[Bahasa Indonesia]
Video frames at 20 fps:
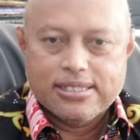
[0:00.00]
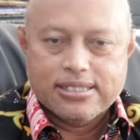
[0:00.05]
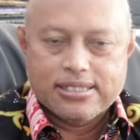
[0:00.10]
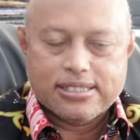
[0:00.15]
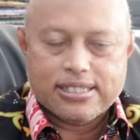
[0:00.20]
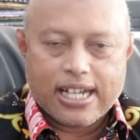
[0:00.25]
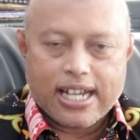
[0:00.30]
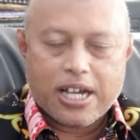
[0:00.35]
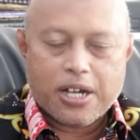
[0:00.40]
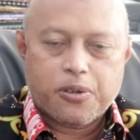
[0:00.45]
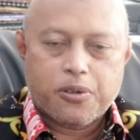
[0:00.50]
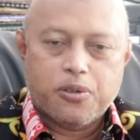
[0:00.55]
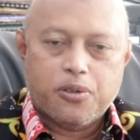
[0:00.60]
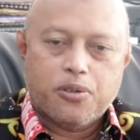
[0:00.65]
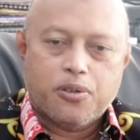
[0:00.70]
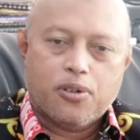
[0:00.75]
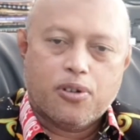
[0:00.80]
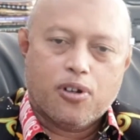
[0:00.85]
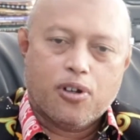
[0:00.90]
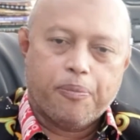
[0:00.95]

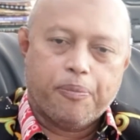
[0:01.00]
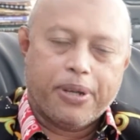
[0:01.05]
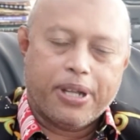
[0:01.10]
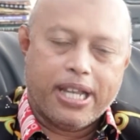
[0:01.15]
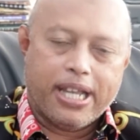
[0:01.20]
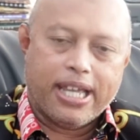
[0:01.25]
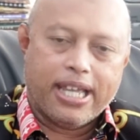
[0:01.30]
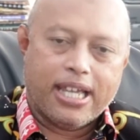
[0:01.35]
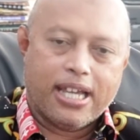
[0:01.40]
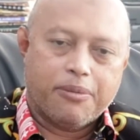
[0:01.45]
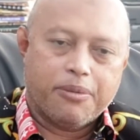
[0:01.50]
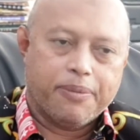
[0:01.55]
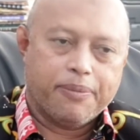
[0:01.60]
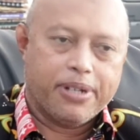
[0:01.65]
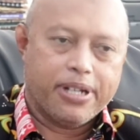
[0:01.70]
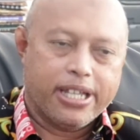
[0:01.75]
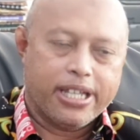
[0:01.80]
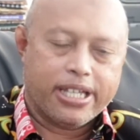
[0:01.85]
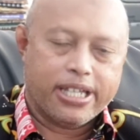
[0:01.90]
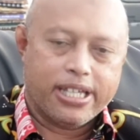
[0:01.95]
Selaku OPD yang
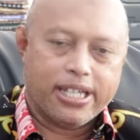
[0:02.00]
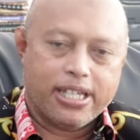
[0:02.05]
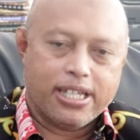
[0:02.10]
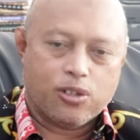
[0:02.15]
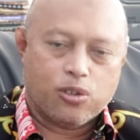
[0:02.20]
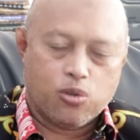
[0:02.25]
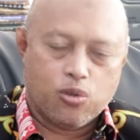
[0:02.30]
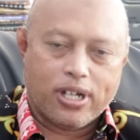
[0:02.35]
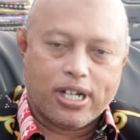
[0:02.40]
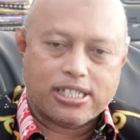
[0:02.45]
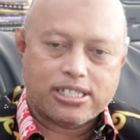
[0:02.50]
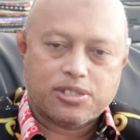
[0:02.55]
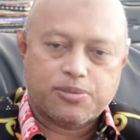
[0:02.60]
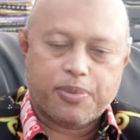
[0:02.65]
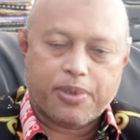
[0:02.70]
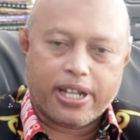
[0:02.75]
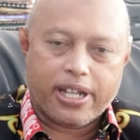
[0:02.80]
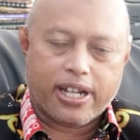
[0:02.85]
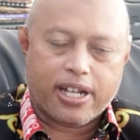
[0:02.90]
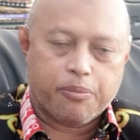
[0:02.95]
memiliki tugas
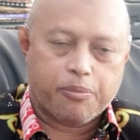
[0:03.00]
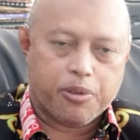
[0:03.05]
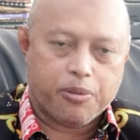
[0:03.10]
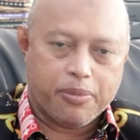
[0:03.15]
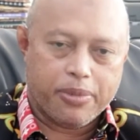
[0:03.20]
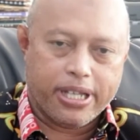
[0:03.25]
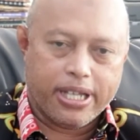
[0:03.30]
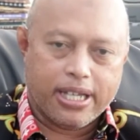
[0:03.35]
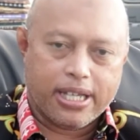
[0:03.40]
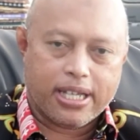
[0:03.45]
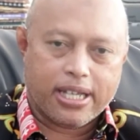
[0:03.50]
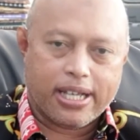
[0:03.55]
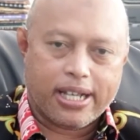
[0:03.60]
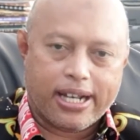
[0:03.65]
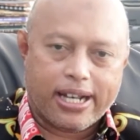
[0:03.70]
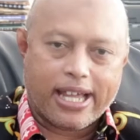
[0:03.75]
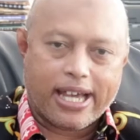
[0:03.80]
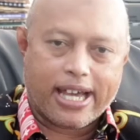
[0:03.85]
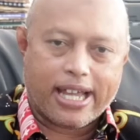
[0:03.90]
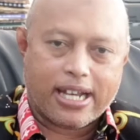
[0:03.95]
pelayanan publik
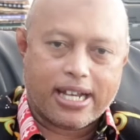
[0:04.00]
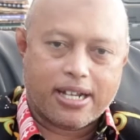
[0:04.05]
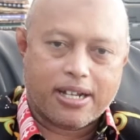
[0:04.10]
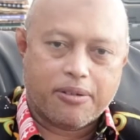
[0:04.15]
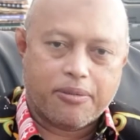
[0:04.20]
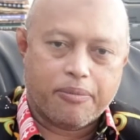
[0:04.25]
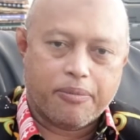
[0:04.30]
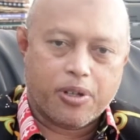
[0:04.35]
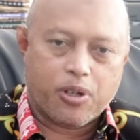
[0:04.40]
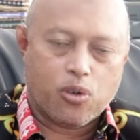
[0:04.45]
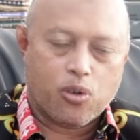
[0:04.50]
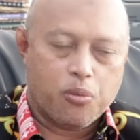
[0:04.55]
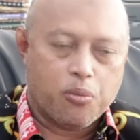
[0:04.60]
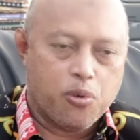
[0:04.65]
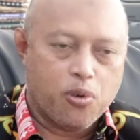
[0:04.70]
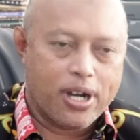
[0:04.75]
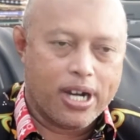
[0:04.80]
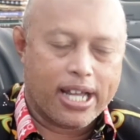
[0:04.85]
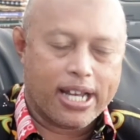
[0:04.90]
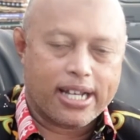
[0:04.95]
dan
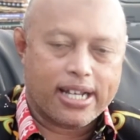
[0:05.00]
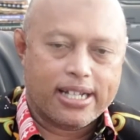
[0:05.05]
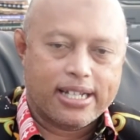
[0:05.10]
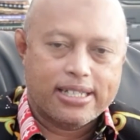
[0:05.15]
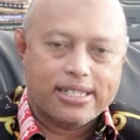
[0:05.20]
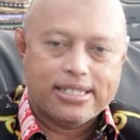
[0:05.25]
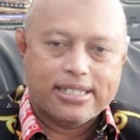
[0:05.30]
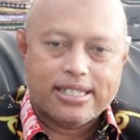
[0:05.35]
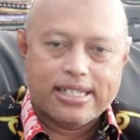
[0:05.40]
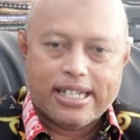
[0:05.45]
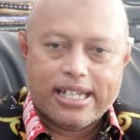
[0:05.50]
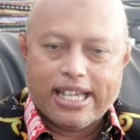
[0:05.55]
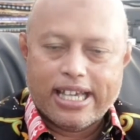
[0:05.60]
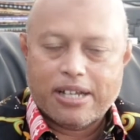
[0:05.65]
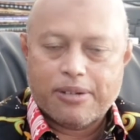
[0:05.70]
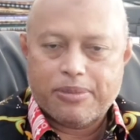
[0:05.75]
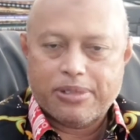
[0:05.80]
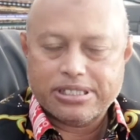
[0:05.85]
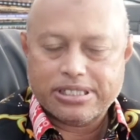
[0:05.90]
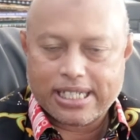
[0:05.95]
berhubungan
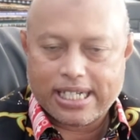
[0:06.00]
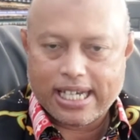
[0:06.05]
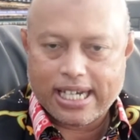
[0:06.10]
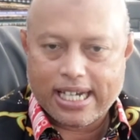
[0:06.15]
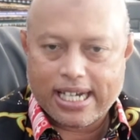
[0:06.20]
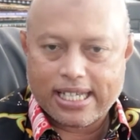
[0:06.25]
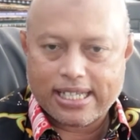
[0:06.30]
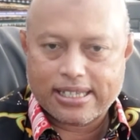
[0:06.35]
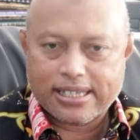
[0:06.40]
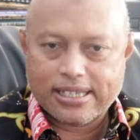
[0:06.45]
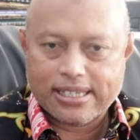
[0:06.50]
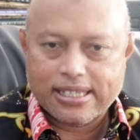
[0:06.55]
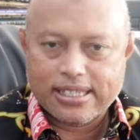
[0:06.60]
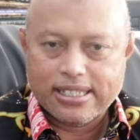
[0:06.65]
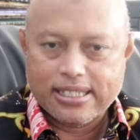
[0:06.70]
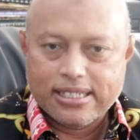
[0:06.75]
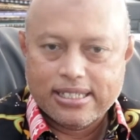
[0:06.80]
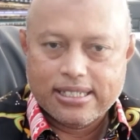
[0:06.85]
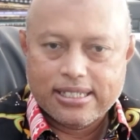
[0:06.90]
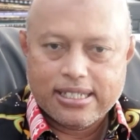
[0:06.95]
dengan masyarakat,
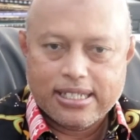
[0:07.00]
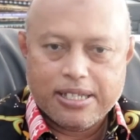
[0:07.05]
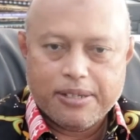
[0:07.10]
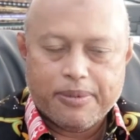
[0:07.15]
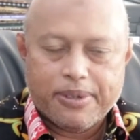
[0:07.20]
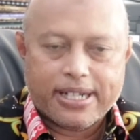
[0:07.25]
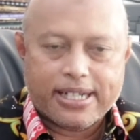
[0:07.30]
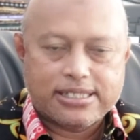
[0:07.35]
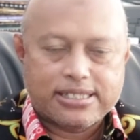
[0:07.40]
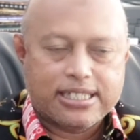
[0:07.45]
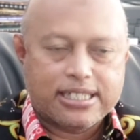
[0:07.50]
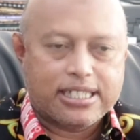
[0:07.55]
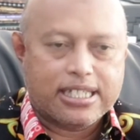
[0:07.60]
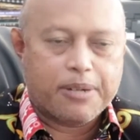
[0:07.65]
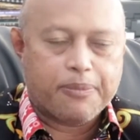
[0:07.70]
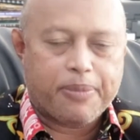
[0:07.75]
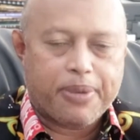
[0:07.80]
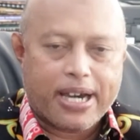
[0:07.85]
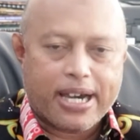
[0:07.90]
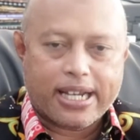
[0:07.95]
di mana
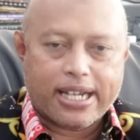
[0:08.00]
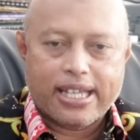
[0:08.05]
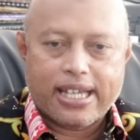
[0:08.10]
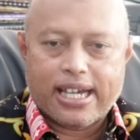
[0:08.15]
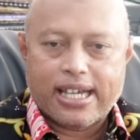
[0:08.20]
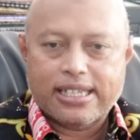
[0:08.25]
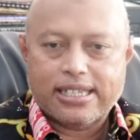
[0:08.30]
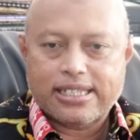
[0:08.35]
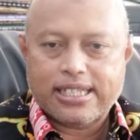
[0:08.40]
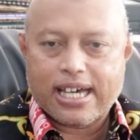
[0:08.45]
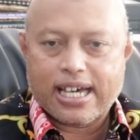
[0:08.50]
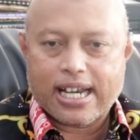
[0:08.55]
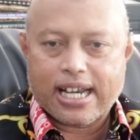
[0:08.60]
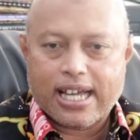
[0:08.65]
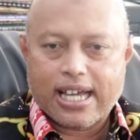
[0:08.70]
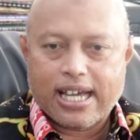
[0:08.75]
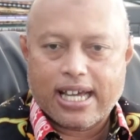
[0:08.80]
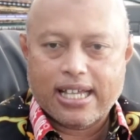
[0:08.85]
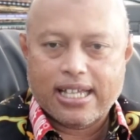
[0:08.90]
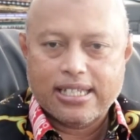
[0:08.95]
setiap hari
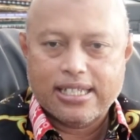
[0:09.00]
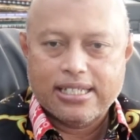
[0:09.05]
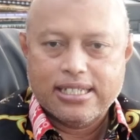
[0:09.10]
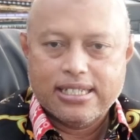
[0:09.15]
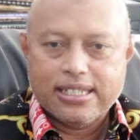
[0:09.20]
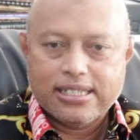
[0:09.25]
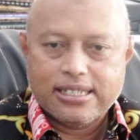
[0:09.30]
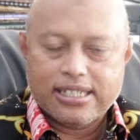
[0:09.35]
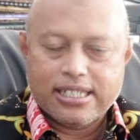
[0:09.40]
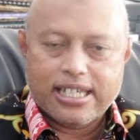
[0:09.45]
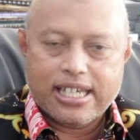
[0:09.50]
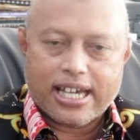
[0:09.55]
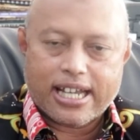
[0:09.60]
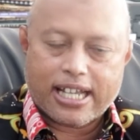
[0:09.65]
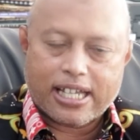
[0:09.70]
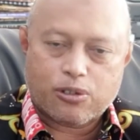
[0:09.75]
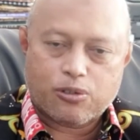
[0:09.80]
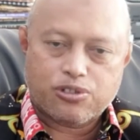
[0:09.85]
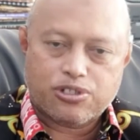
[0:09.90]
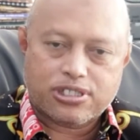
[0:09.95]
antara
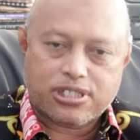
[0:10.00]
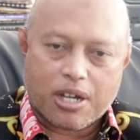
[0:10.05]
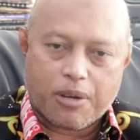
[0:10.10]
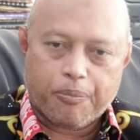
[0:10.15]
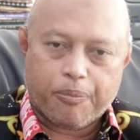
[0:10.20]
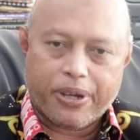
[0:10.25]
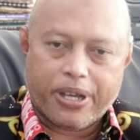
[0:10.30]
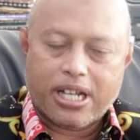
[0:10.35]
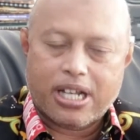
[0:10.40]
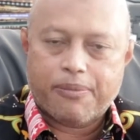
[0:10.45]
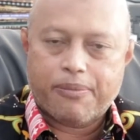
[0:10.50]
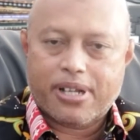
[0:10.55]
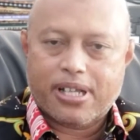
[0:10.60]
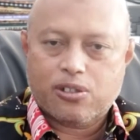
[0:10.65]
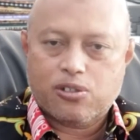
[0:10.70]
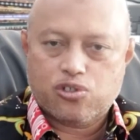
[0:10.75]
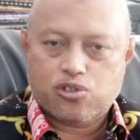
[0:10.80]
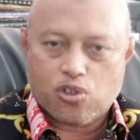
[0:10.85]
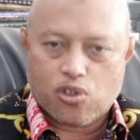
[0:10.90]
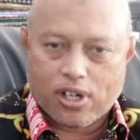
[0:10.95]
300 sampai
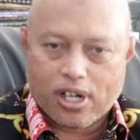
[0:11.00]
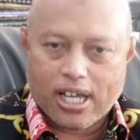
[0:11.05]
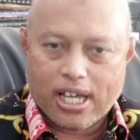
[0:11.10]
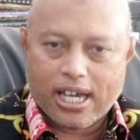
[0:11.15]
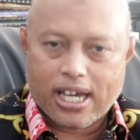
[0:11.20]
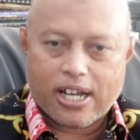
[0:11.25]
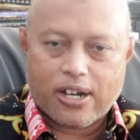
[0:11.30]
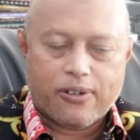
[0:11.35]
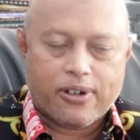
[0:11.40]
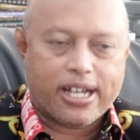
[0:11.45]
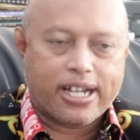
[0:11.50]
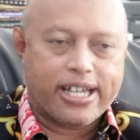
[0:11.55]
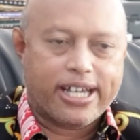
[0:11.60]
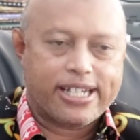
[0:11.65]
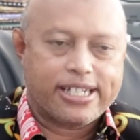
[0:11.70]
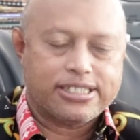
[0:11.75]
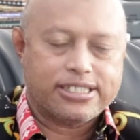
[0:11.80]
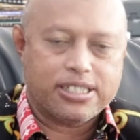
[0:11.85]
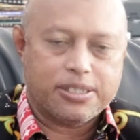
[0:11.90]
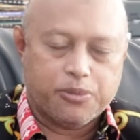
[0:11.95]
600 orang kalau
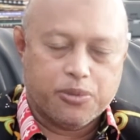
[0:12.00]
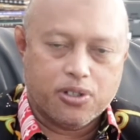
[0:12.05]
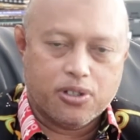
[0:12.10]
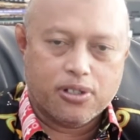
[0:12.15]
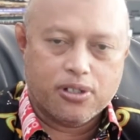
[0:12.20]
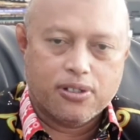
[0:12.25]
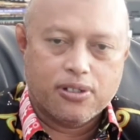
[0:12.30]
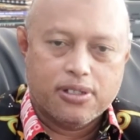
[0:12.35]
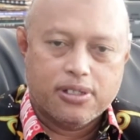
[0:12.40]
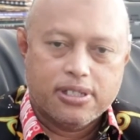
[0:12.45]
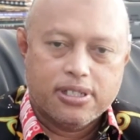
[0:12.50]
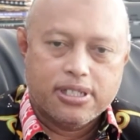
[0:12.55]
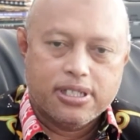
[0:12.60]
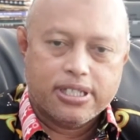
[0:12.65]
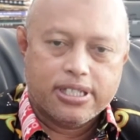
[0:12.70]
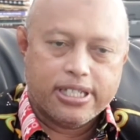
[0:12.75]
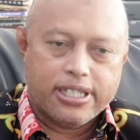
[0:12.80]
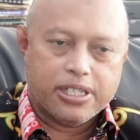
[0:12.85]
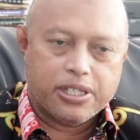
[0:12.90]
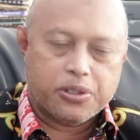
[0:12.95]
hari-hari sibuk
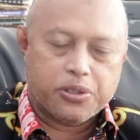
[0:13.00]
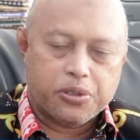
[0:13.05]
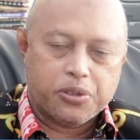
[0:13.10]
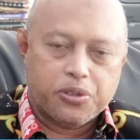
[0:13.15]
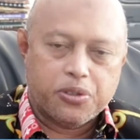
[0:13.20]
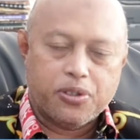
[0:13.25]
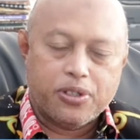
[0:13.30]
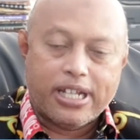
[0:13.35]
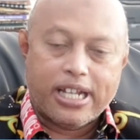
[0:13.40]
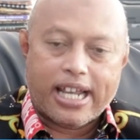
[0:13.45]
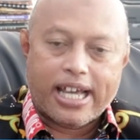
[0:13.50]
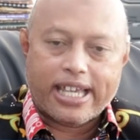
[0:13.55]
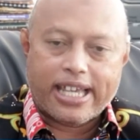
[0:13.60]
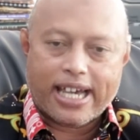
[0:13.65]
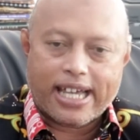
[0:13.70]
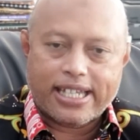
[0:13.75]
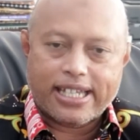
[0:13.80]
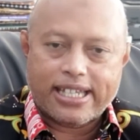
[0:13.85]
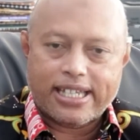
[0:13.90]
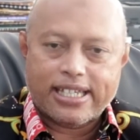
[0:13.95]
itu
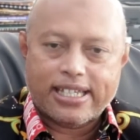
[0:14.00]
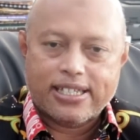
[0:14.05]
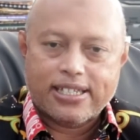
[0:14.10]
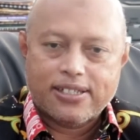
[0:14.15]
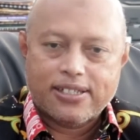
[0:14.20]
dilayani